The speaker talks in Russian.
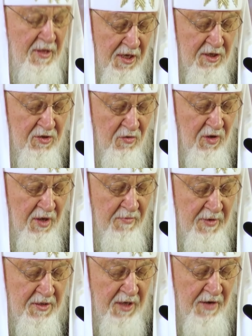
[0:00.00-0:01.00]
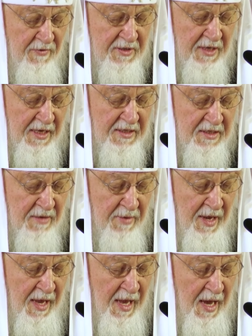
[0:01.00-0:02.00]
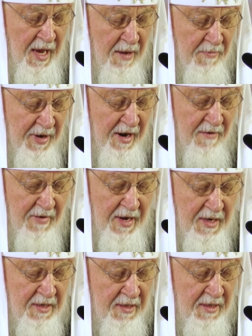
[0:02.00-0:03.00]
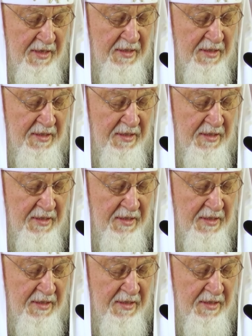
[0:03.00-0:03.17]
да и с другими цивилизациями, право на